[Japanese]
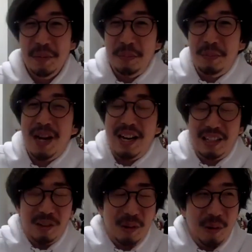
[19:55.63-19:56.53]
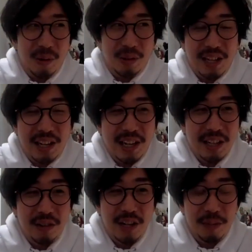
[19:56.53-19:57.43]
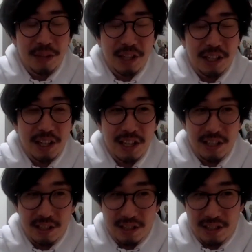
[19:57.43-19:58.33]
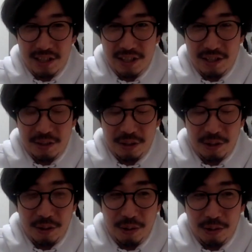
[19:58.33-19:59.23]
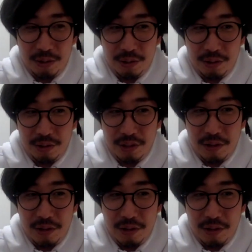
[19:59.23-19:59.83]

まあ、あの、展覧会とか今できない状況で